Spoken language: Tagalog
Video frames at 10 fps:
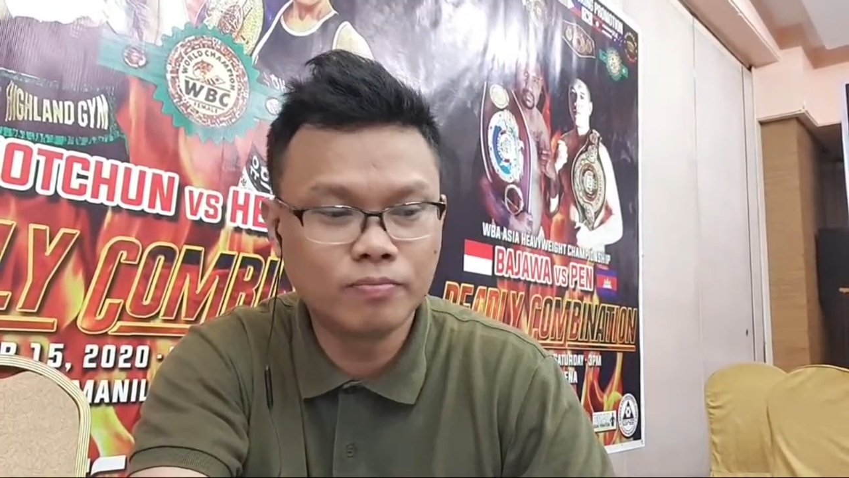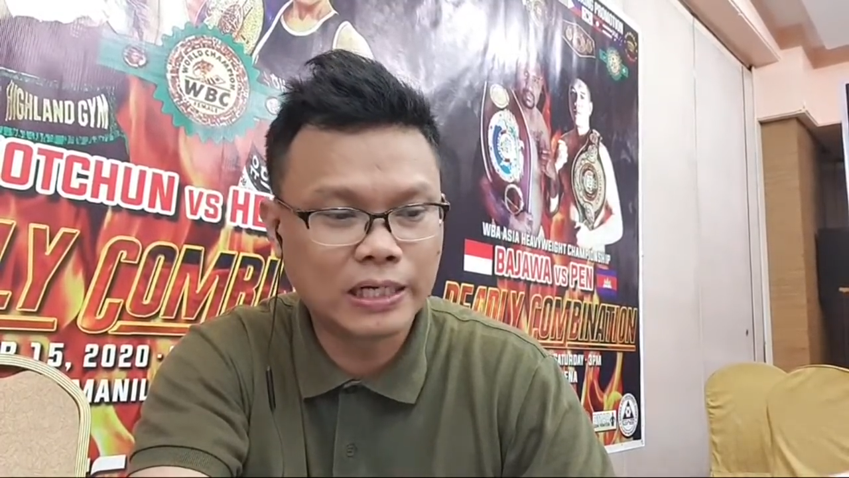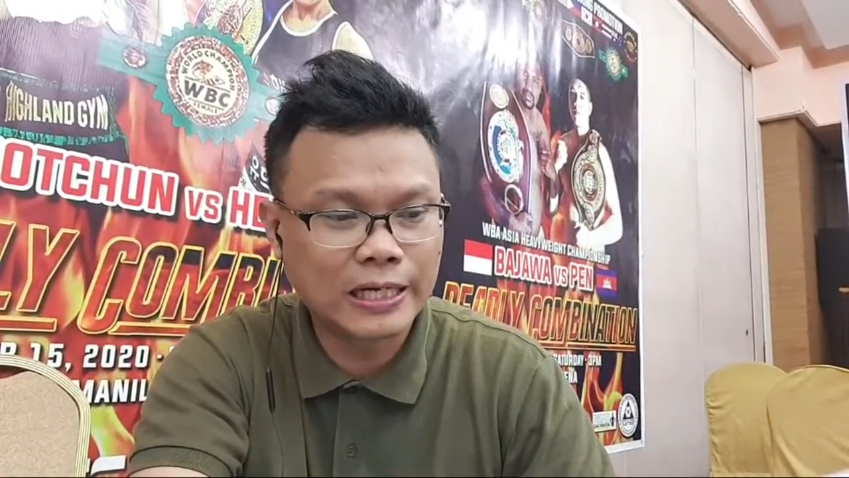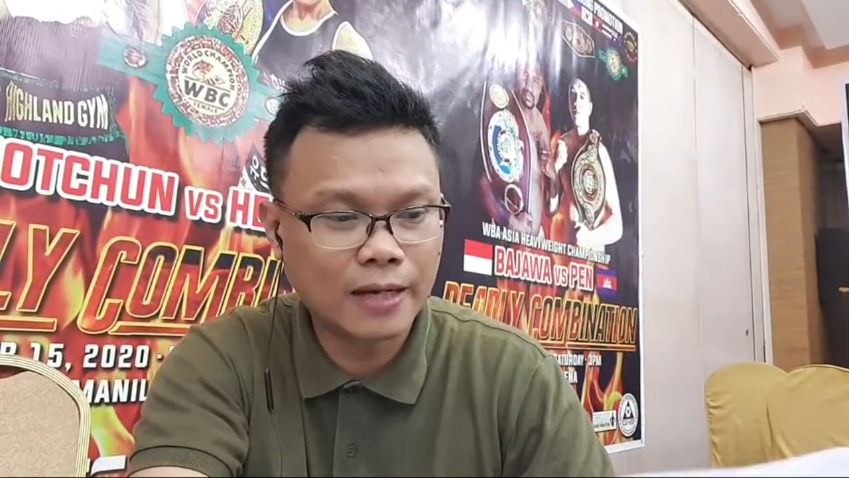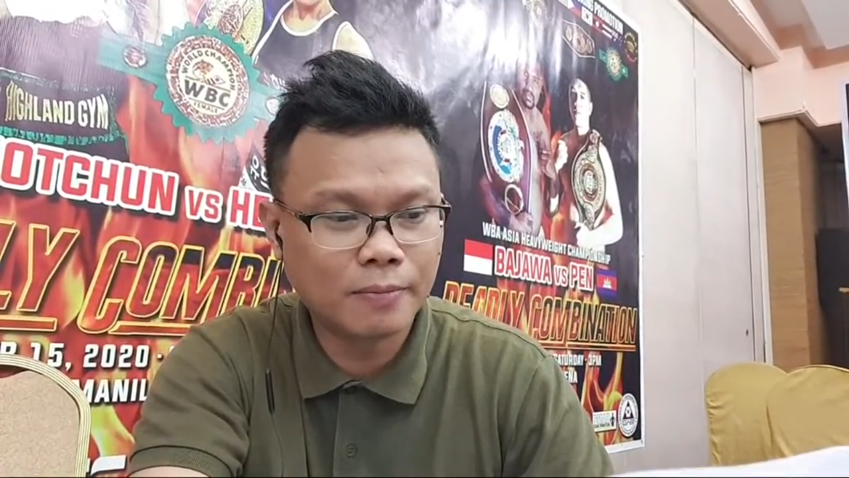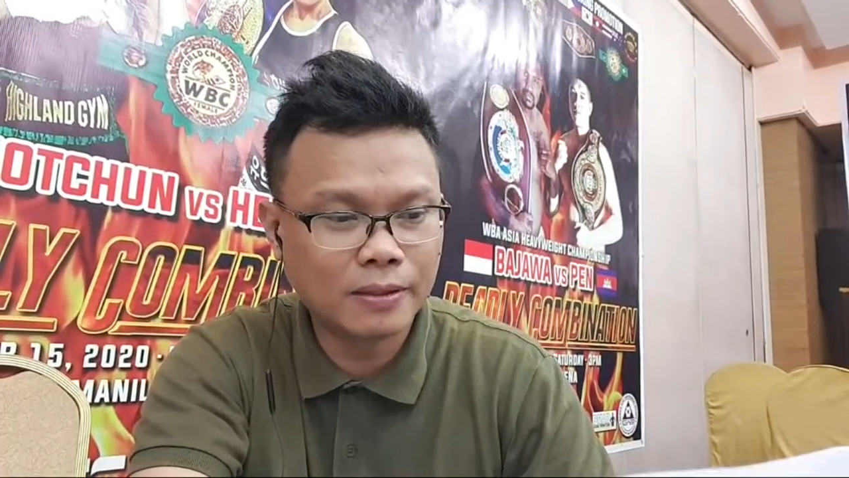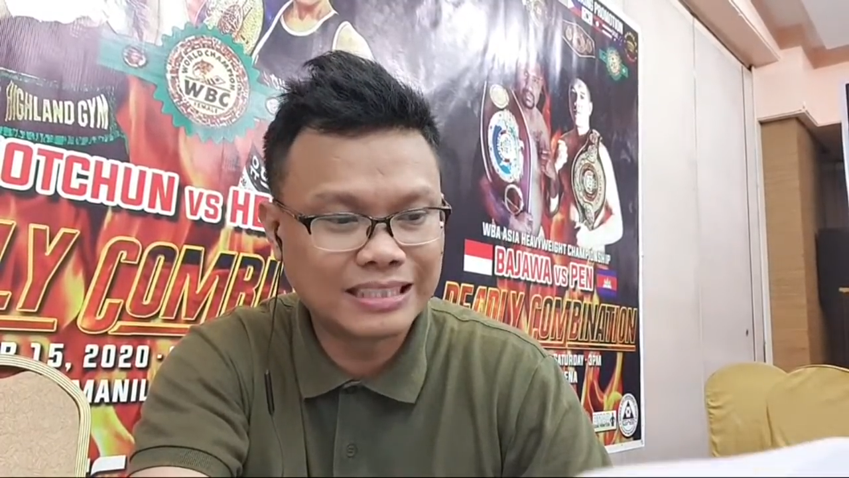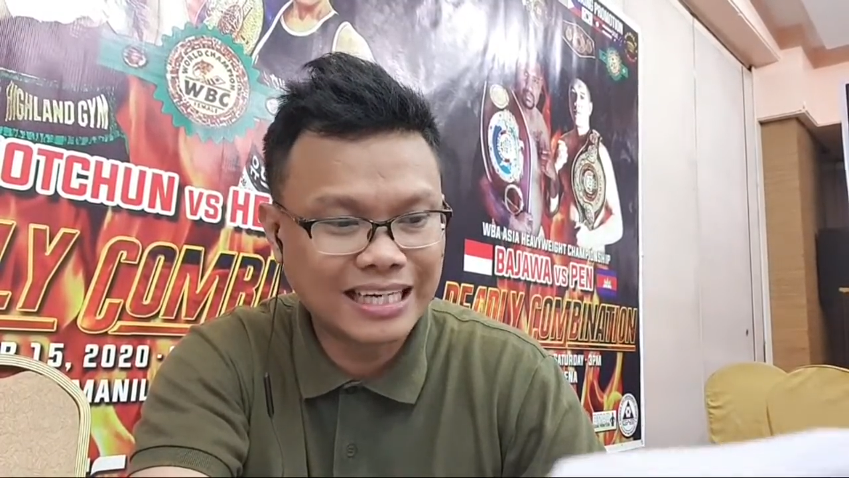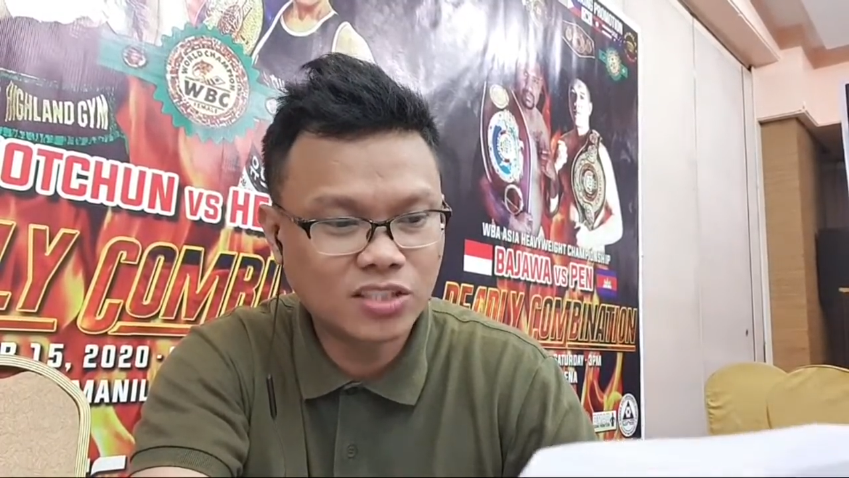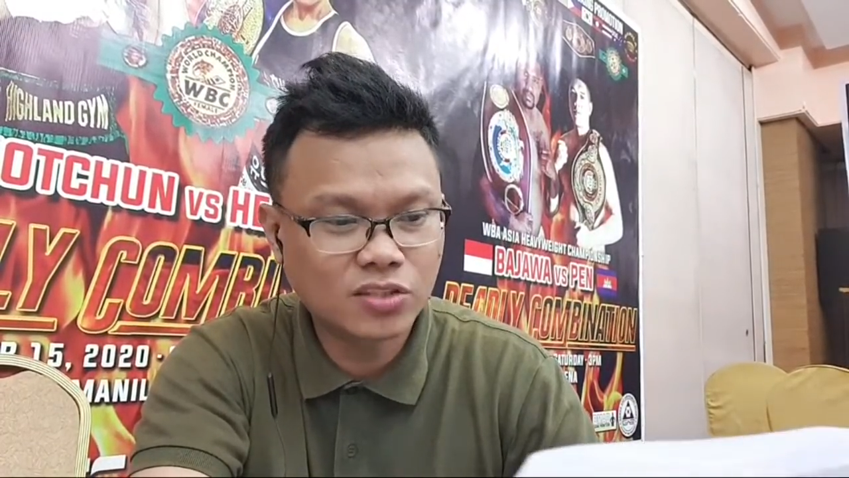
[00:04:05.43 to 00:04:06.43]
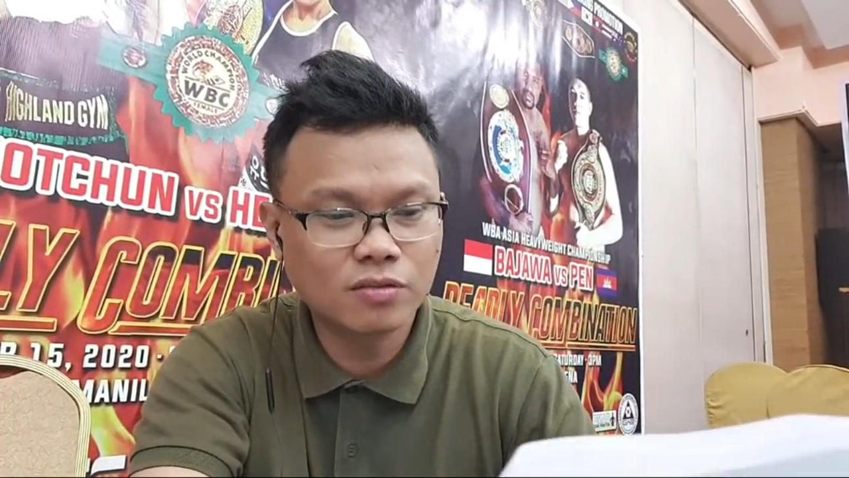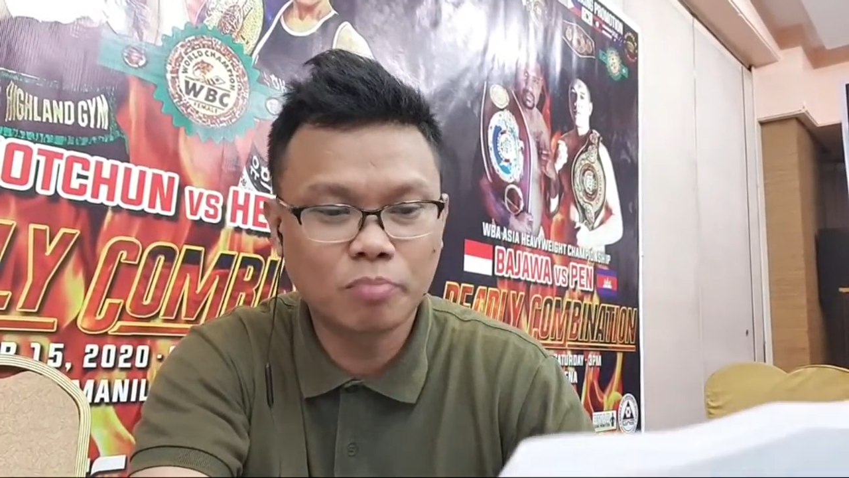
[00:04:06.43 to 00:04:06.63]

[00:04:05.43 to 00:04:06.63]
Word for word: magkalaban Jason